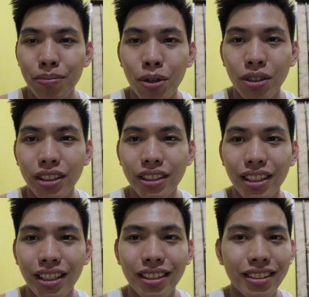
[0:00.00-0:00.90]
boses
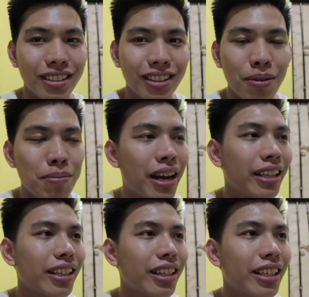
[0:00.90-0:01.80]
ng hindi
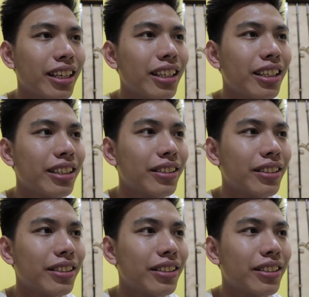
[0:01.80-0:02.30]
maintindihan eh.